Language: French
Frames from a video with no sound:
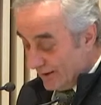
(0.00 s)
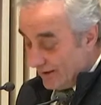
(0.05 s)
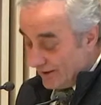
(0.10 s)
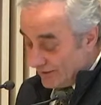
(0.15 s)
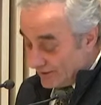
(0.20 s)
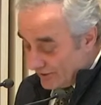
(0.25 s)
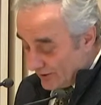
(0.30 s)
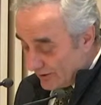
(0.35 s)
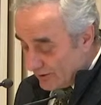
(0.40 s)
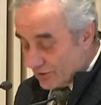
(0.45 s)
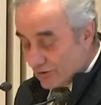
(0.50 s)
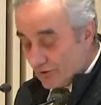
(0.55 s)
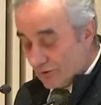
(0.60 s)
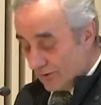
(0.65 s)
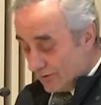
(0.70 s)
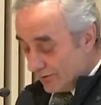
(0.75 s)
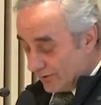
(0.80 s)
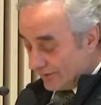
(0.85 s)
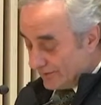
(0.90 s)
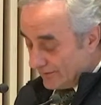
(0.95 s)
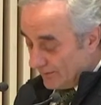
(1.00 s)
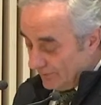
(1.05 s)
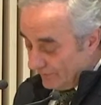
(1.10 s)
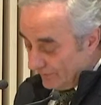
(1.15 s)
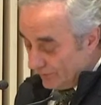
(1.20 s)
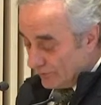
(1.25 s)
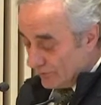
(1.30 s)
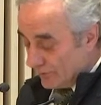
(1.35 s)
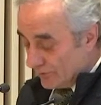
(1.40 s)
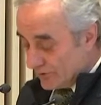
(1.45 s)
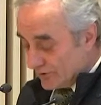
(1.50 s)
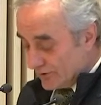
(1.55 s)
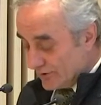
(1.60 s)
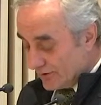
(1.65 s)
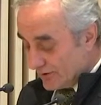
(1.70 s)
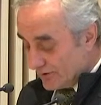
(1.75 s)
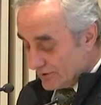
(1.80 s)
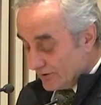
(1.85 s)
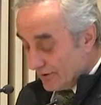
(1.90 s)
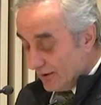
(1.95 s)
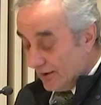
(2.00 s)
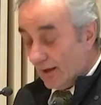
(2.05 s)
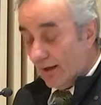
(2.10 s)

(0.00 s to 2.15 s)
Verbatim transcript: chercheurs, établissements de recherche,